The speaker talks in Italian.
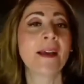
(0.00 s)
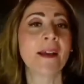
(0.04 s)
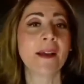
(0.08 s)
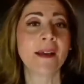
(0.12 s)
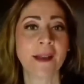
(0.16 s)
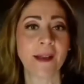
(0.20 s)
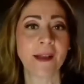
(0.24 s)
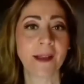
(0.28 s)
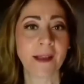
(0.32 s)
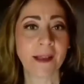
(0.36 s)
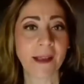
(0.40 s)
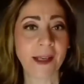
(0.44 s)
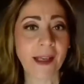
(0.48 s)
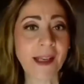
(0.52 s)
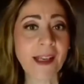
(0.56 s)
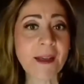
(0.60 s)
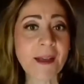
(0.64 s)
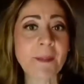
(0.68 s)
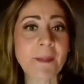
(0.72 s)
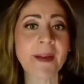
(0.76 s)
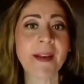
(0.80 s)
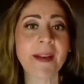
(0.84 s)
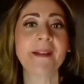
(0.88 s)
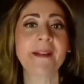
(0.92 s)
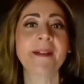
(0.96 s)
eh, le
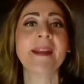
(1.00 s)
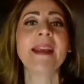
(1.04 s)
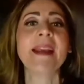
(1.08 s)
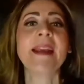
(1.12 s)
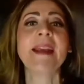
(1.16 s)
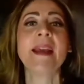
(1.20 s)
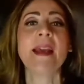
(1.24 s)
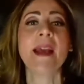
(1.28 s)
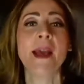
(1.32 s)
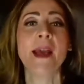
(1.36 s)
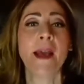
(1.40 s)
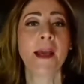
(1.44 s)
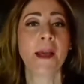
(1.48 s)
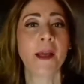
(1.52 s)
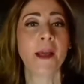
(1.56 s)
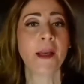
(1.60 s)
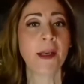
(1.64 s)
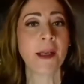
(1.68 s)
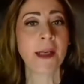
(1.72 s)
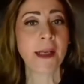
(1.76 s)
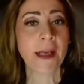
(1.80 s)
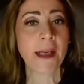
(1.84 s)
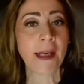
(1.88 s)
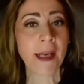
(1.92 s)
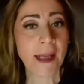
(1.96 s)
librerie,
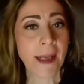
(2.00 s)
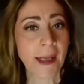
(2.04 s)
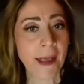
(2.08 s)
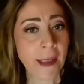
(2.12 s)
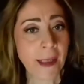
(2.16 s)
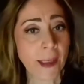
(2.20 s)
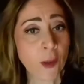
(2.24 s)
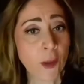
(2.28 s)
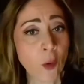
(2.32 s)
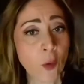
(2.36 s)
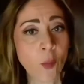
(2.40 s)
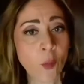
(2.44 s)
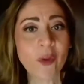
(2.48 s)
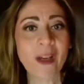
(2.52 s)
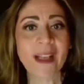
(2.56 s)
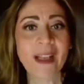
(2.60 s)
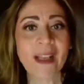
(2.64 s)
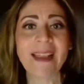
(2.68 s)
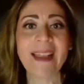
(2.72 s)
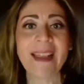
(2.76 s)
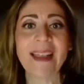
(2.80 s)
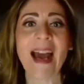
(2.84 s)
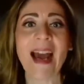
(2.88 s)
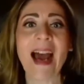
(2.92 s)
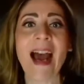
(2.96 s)
le, il comune di
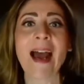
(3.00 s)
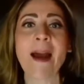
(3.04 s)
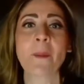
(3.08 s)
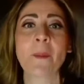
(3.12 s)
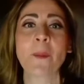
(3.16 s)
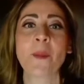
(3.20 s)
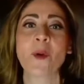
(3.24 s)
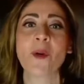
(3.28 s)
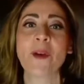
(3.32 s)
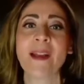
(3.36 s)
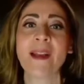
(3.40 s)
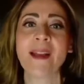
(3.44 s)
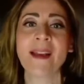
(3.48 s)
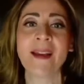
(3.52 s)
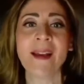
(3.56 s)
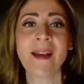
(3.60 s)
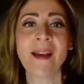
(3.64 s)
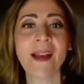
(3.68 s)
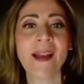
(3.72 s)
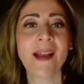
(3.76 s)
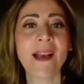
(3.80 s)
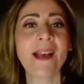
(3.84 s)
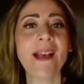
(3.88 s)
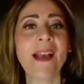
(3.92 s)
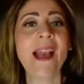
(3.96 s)
Napoli,
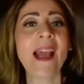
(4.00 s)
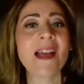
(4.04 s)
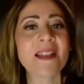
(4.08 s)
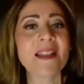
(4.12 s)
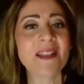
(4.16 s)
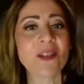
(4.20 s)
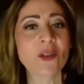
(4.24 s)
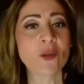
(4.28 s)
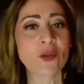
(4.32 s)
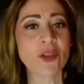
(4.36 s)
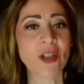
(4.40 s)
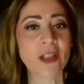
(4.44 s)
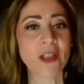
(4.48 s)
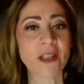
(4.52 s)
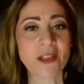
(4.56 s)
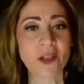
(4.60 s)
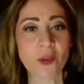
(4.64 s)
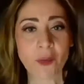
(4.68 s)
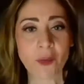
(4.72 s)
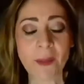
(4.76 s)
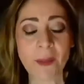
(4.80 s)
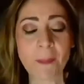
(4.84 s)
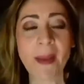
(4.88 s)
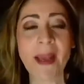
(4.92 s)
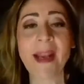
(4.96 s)
le
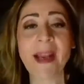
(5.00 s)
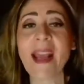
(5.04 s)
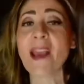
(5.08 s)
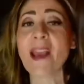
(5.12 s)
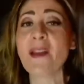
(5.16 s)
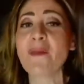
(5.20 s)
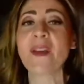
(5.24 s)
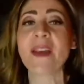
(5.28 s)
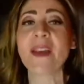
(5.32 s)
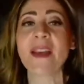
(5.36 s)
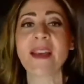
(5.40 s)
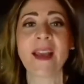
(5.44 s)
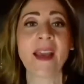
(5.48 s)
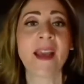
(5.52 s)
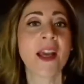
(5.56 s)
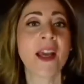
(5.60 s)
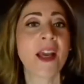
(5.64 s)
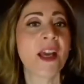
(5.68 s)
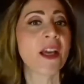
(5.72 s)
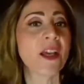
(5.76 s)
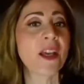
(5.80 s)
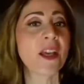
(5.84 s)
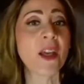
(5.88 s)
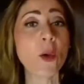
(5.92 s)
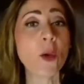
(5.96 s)
associazioni benefiche,
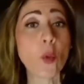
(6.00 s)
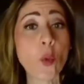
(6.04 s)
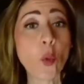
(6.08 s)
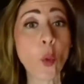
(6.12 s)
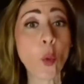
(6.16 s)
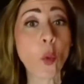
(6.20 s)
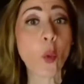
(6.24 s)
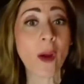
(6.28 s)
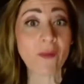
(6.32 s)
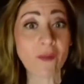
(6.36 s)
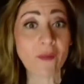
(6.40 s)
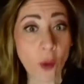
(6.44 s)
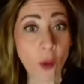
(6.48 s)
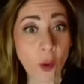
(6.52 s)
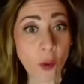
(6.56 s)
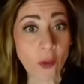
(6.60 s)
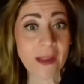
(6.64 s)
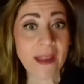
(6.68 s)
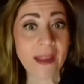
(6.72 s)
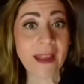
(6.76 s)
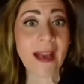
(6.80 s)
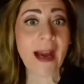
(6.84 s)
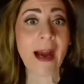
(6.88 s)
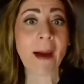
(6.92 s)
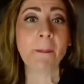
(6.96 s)
chiunque
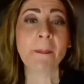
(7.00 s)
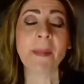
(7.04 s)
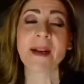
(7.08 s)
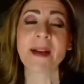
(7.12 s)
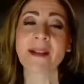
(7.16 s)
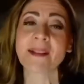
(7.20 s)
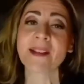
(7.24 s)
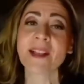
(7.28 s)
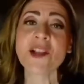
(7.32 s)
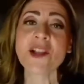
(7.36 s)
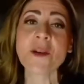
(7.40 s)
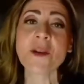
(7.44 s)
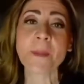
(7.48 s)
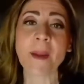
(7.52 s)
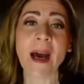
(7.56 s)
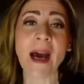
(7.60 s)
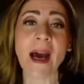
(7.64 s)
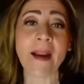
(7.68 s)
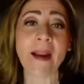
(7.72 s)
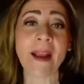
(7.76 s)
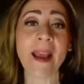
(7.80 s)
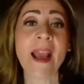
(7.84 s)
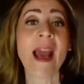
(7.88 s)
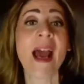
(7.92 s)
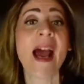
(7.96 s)
voglia
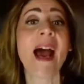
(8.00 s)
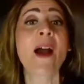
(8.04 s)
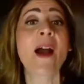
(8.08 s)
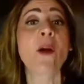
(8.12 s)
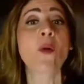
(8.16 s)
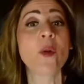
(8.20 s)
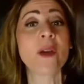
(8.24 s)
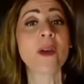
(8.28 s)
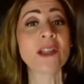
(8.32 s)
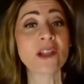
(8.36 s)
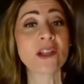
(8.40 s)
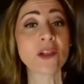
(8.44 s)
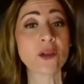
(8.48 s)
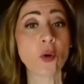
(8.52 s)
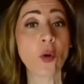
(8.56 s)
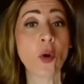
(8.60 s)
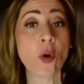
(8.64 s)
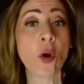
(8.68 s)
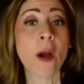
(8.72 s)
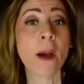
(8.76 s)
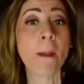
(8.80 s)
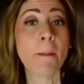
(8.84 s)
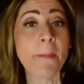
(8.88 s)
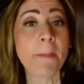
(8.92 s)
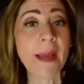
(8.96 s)
partecipare a questo
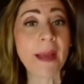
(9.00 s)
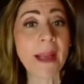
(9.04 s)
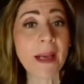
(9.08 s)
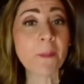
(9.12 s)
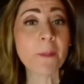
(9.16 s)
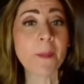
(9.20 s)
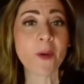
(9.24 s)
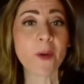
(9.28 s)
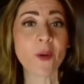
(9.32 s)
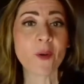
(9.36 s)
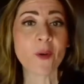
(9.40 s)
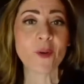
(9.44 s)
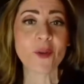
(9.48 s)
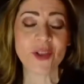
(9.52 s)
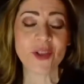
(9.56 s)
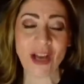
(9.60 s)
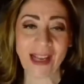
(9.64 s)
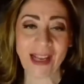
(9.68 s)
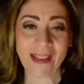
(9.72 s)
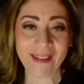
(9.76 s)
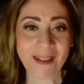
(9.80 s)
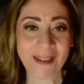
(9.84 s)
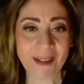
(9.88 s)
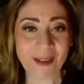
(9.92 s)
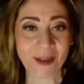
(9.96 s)
bel
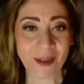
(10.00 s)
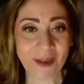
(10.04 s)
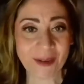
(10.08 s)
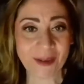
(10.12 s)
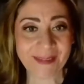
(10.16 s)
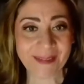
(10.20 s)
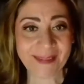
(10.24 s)
progetto.